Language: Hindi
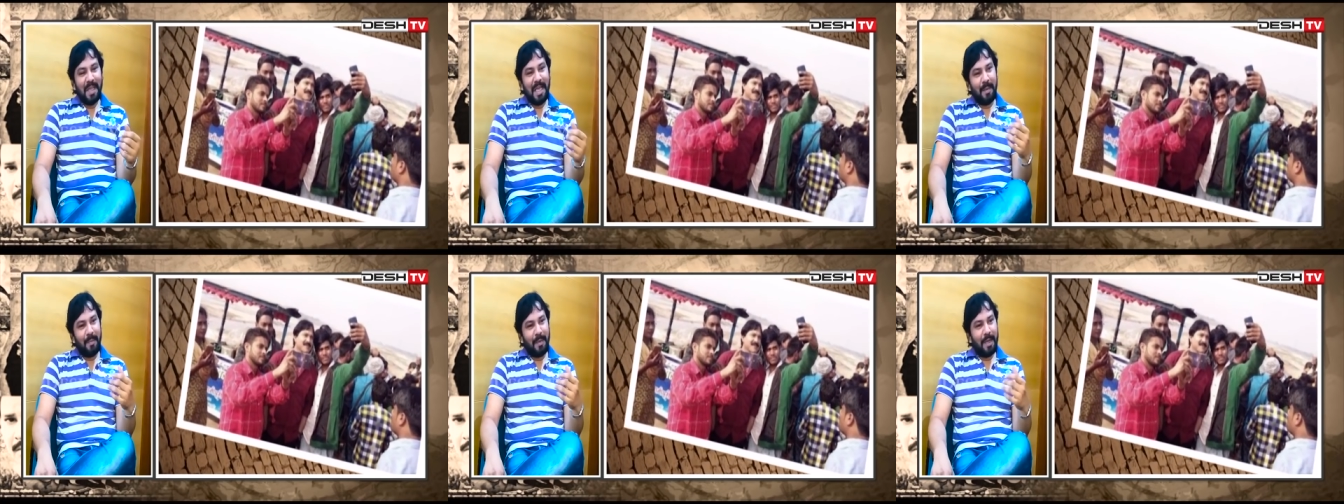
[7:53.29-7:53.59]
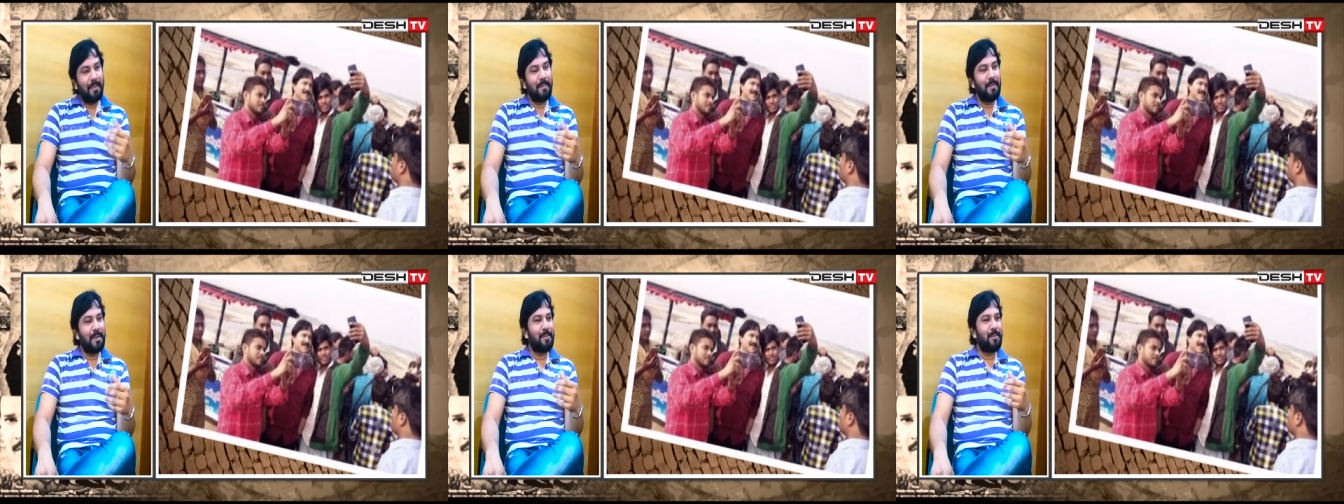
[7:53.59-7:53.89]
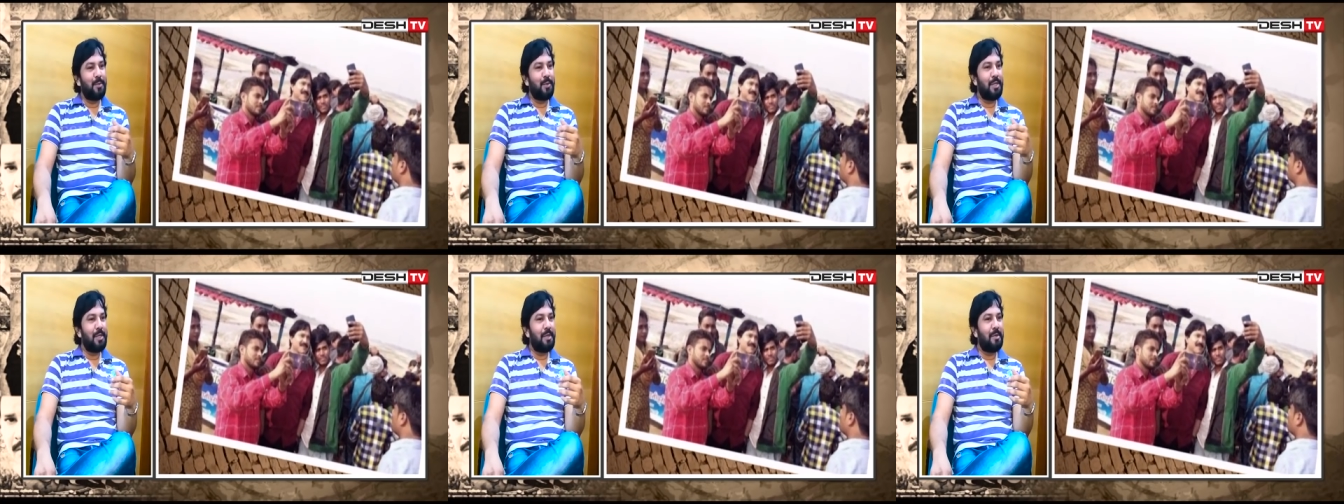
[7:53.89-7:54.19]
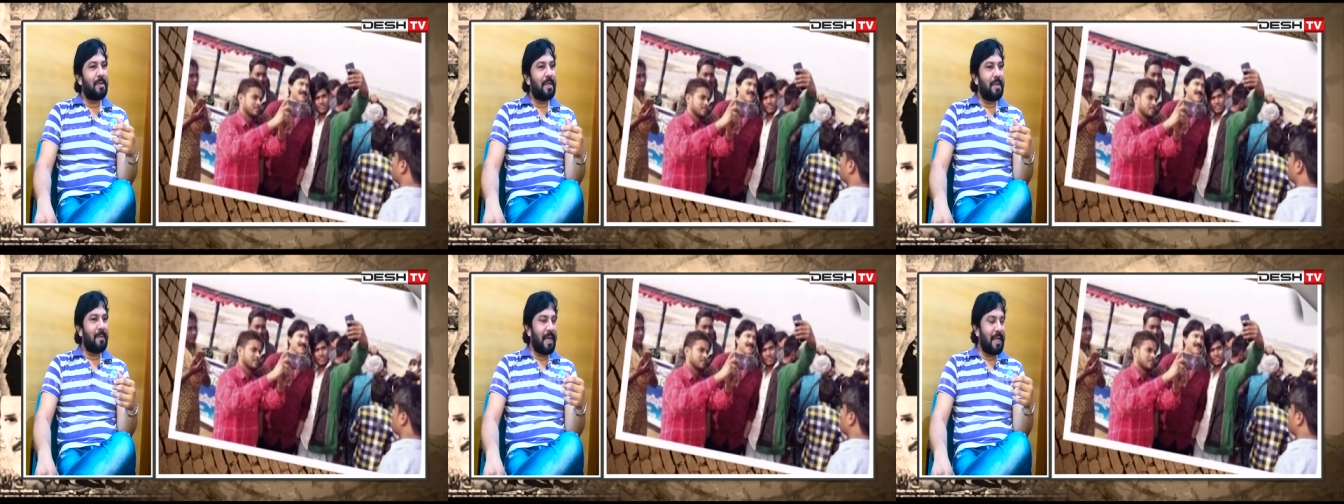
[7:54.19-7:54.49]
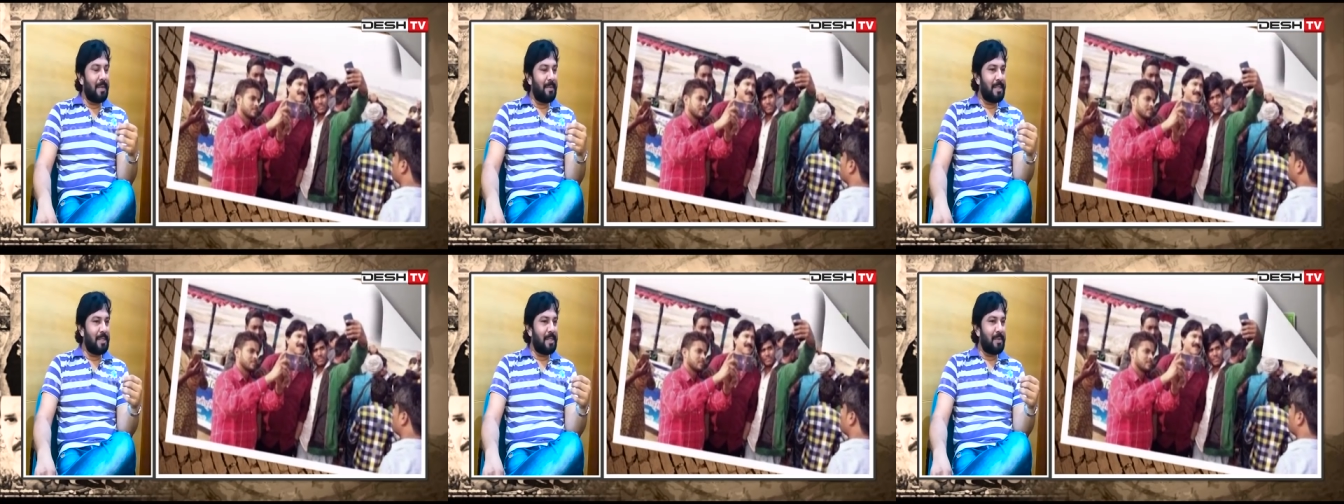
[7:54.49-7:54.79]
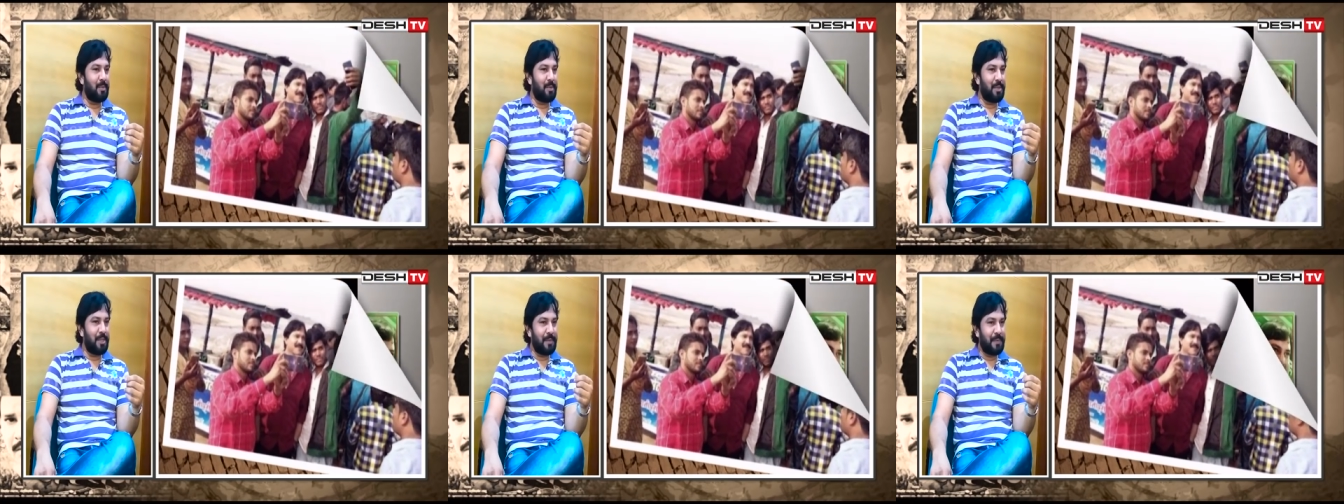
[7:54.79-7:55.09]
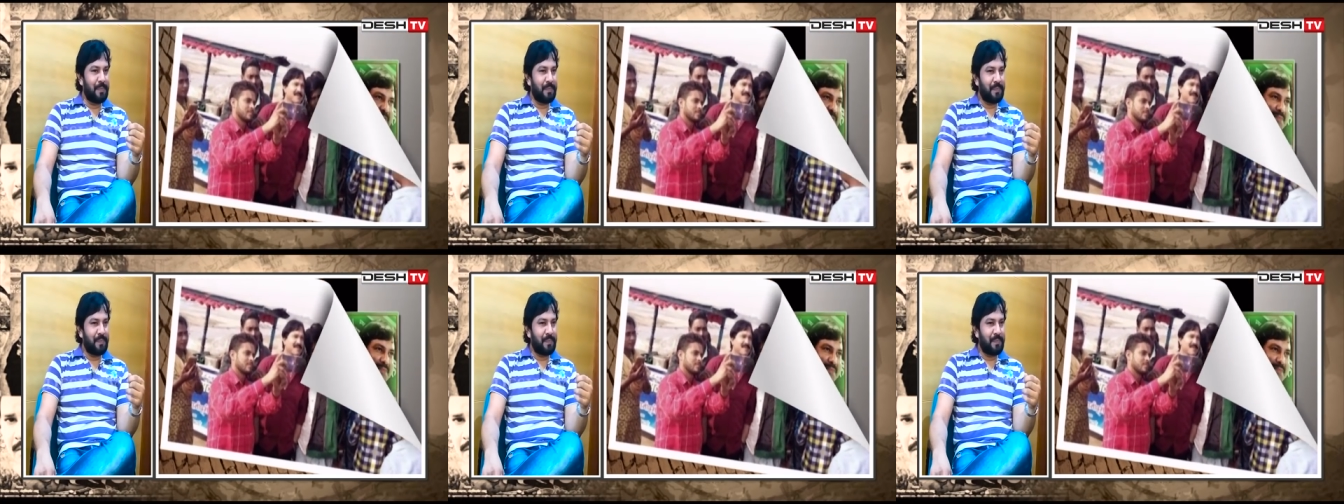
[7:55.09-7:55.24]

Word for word: अपन अम्मी से पूछे बड़े भाई मन से पूछे